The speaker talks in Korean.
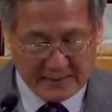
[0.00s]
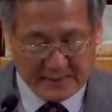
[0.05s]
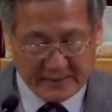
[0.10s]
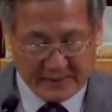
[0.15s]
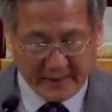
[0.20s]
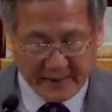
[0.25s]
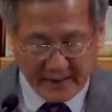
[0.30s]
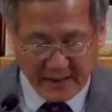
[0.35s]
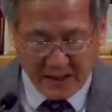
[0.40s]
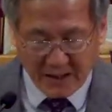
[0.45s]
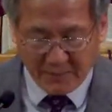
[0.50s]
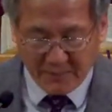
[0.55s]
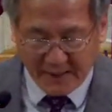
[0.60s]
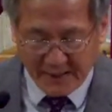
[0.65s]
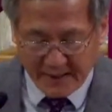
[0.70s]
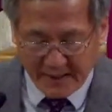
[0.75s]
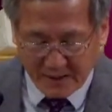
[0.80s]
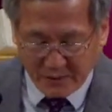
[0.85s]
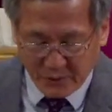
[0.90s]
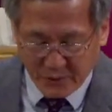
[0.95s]
내가
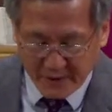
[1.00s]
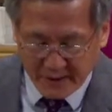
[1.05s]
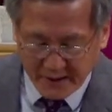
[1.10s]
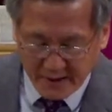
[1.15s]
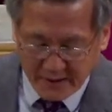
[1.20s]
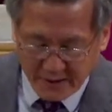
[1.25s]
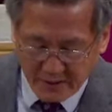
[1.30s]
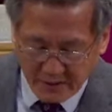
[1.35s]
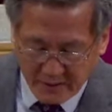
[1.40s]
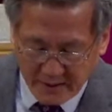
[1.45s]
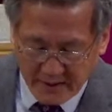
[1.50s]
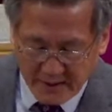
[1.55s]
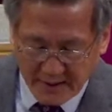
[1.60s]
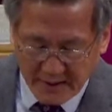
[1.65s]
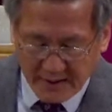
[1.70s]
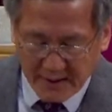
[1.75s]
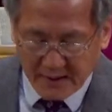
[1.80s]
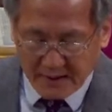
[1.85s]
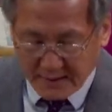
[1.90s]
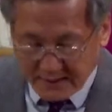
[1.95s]
말한 후에
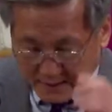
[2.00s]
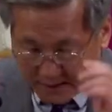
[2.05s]
너희가